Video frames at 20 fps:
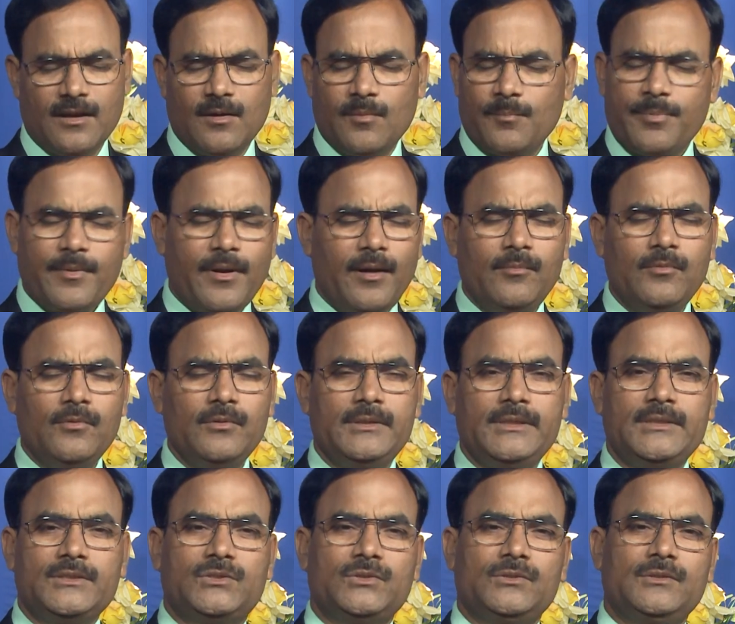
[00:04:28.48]
प्रभु
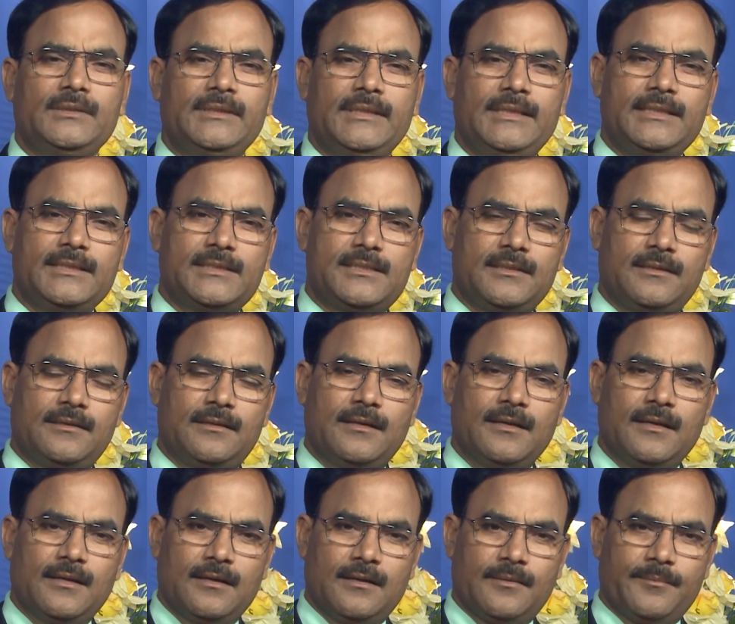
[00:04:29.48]
यीशु इस
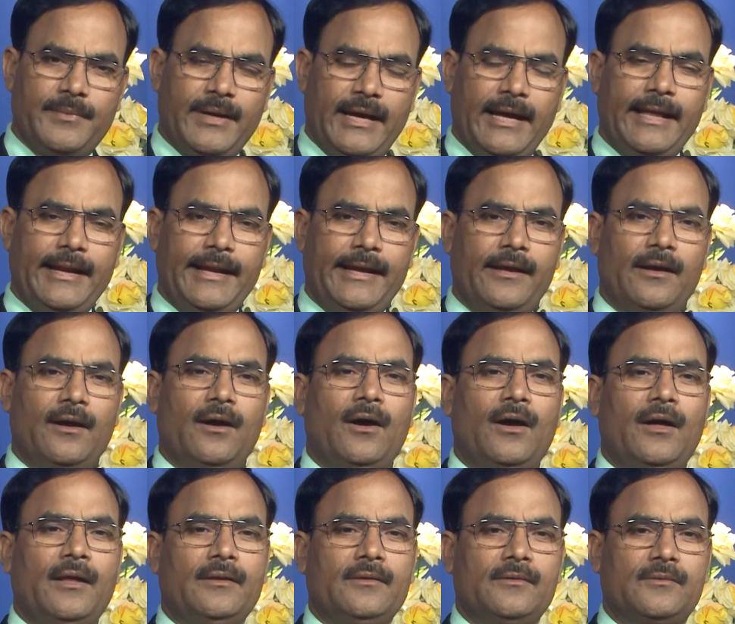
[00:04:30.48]
बहरे
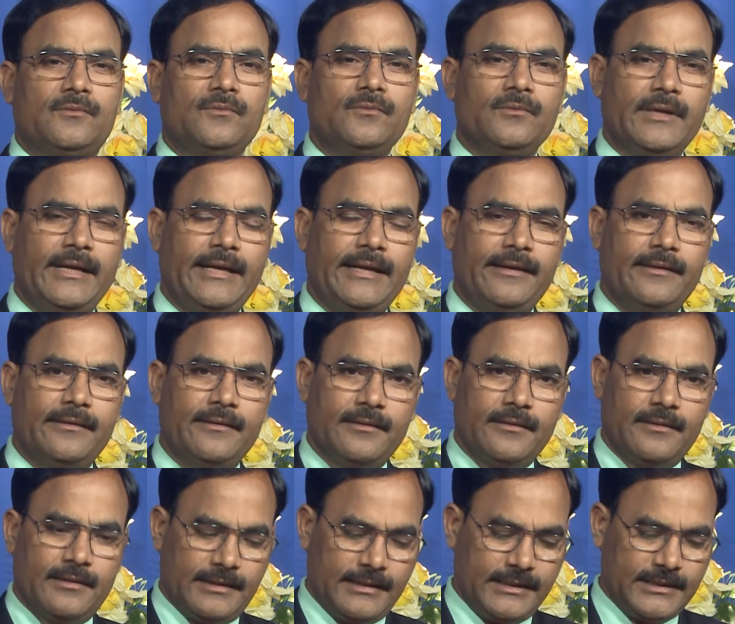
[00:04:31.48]
और गूंगे
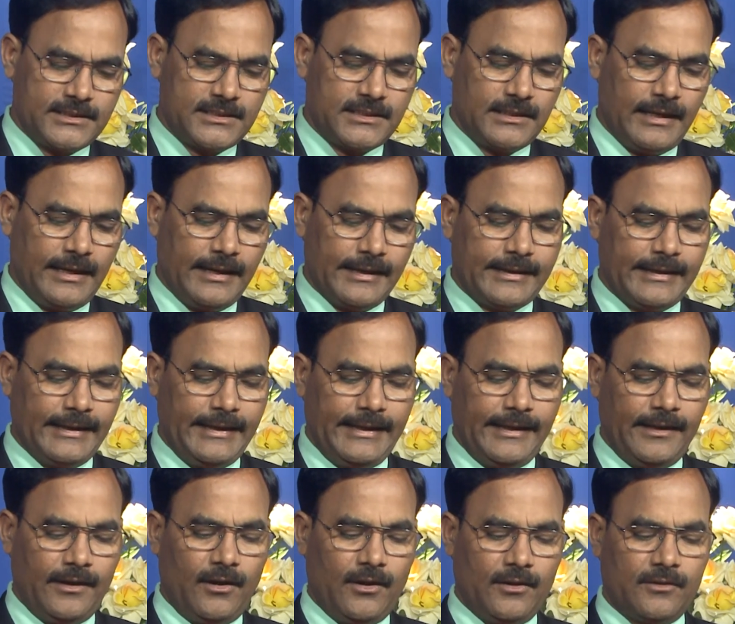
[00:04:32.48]
इस
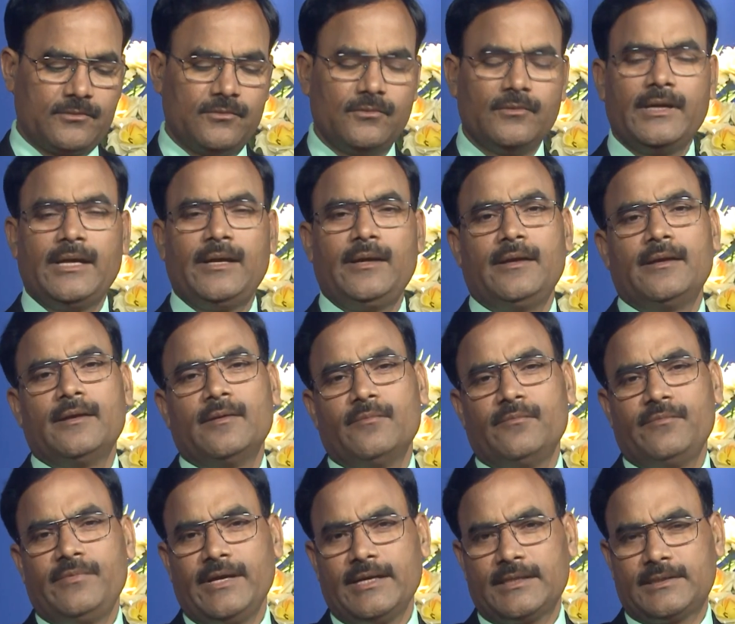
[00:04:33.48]
हकले और गूंगे
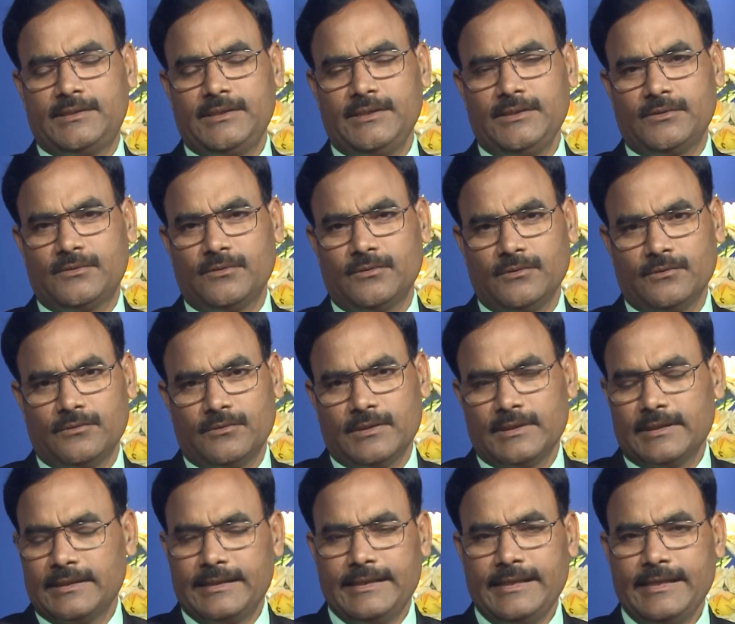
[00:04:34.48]
व्यक्ति को
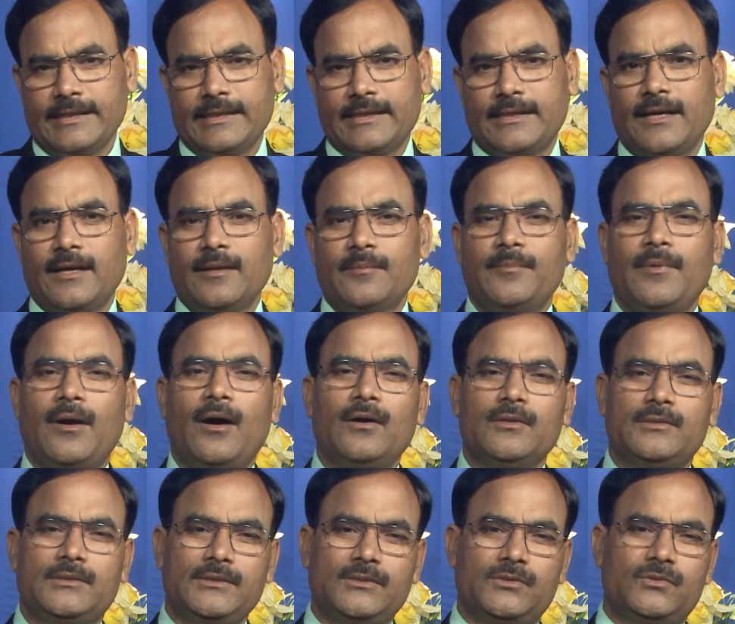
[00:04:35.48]
देखकर
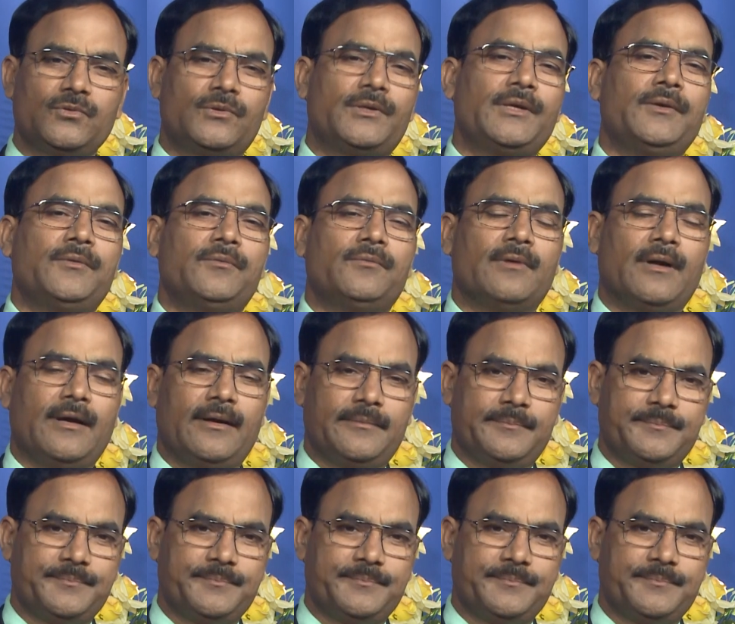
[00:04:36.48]
बहुत ही दुखी हुआ